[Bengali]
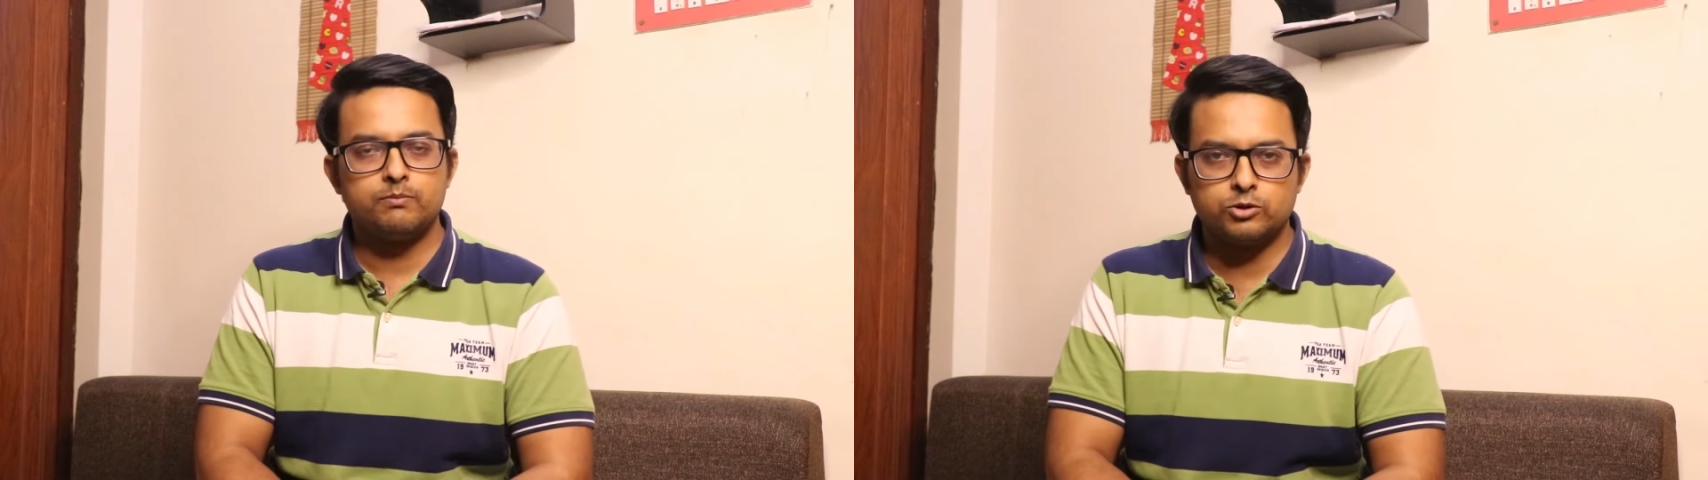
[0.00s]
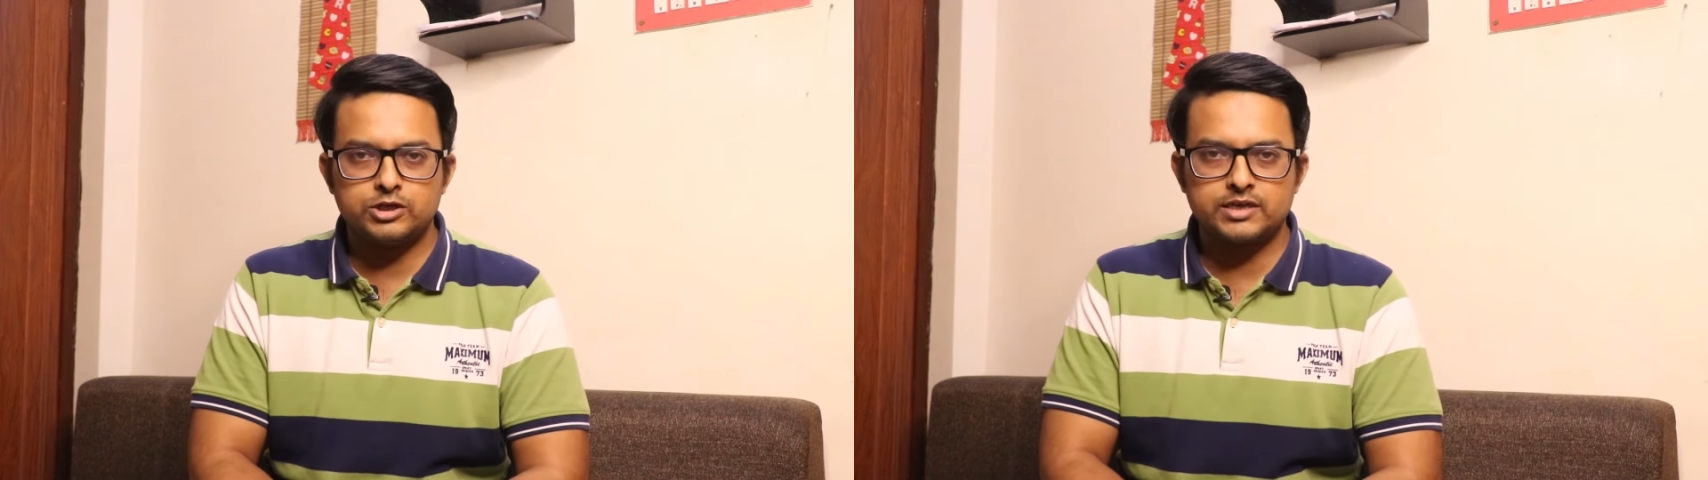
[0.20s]

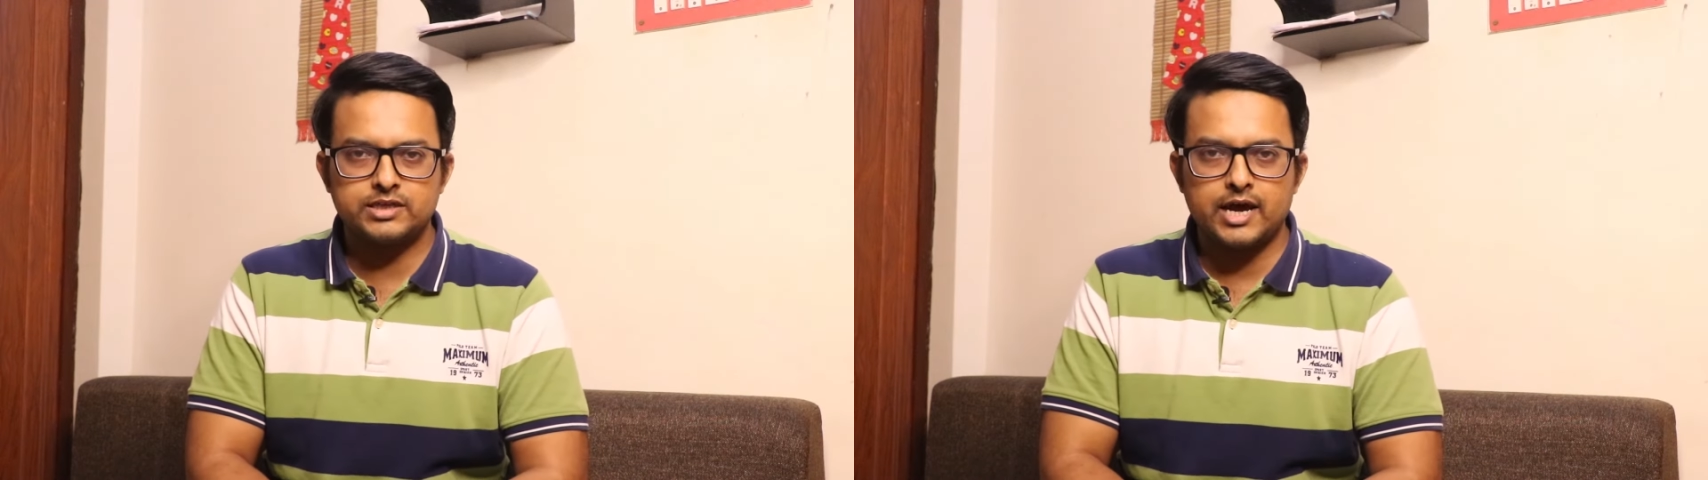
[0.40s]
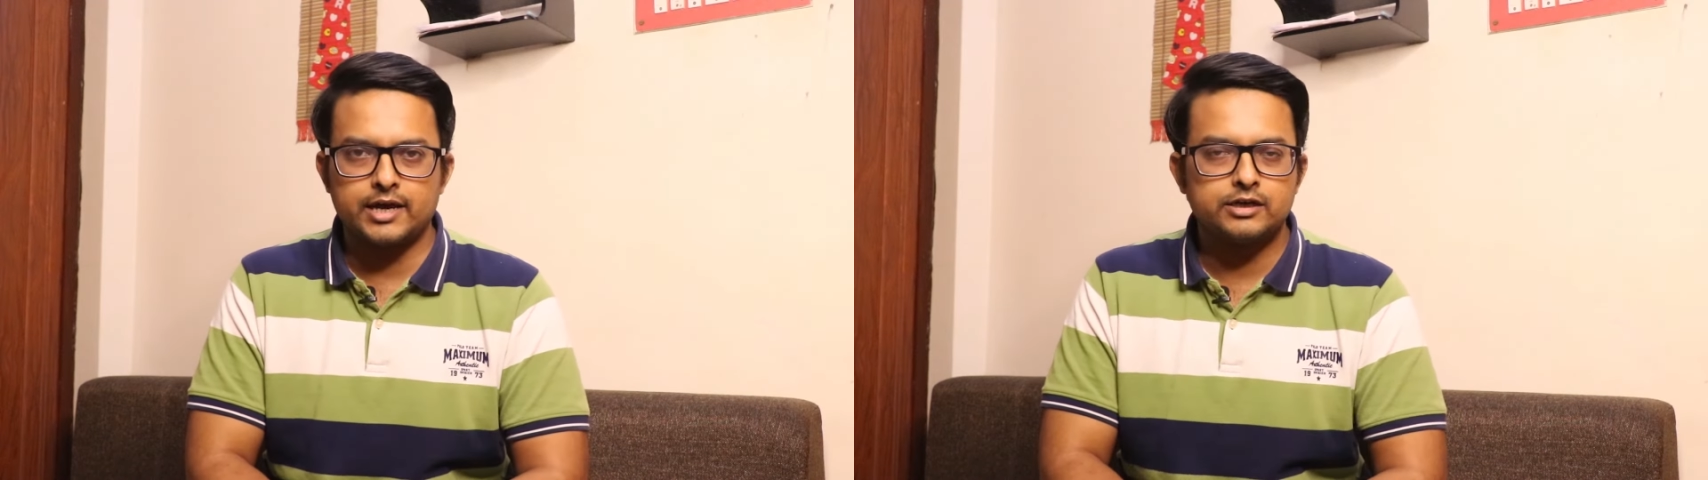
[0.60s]
বোঝা
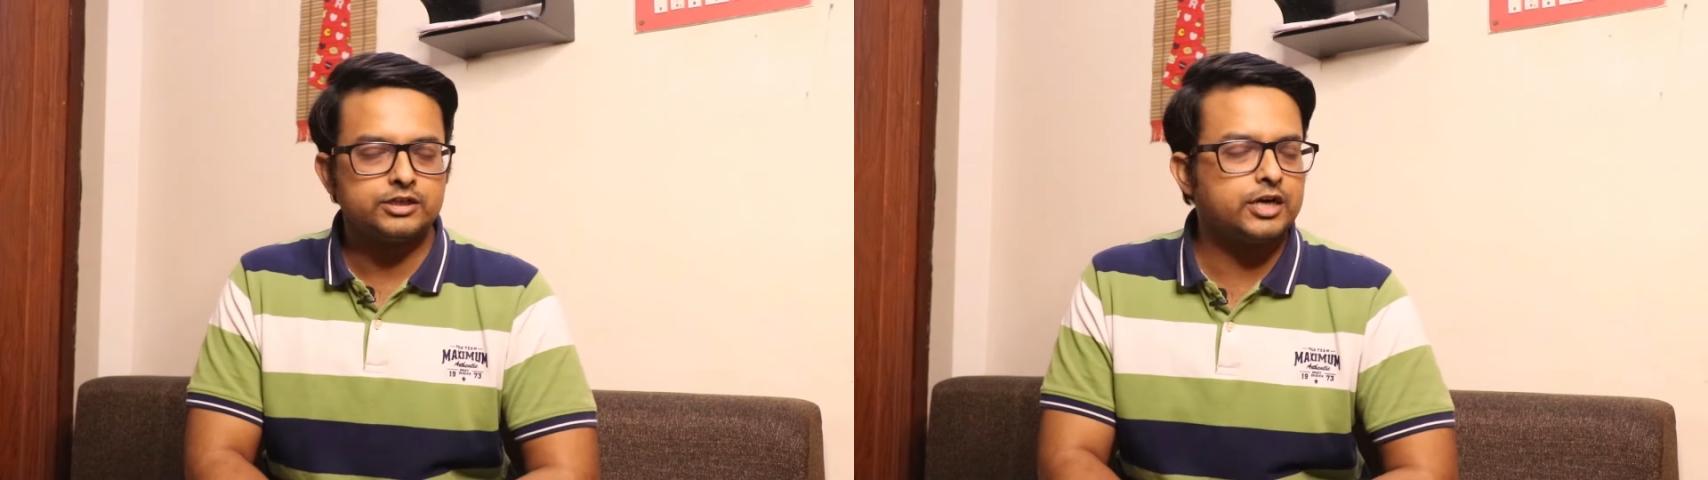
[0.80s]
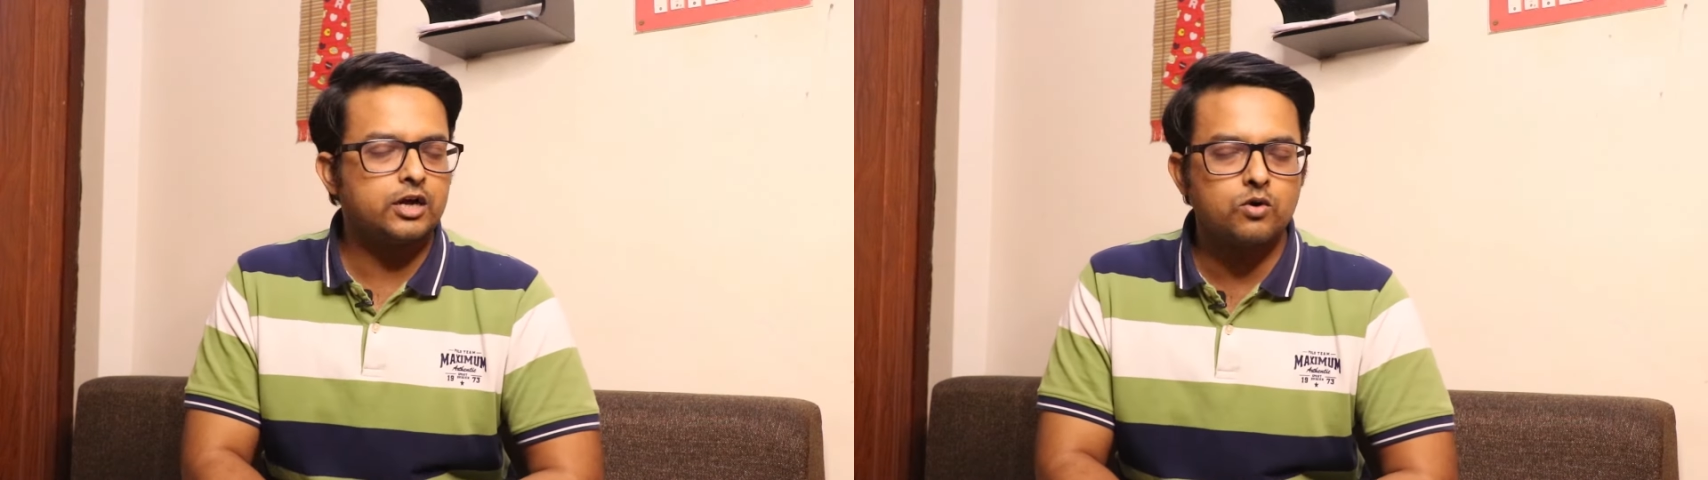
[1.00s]
যায়
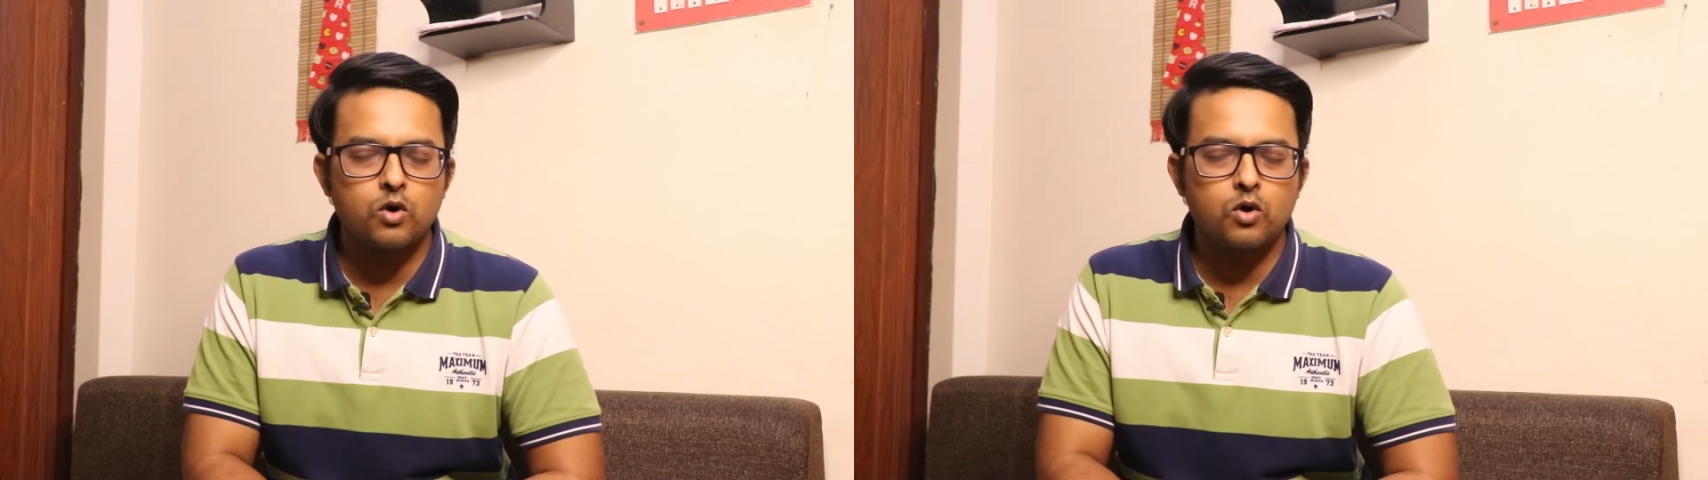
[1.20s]
সেটা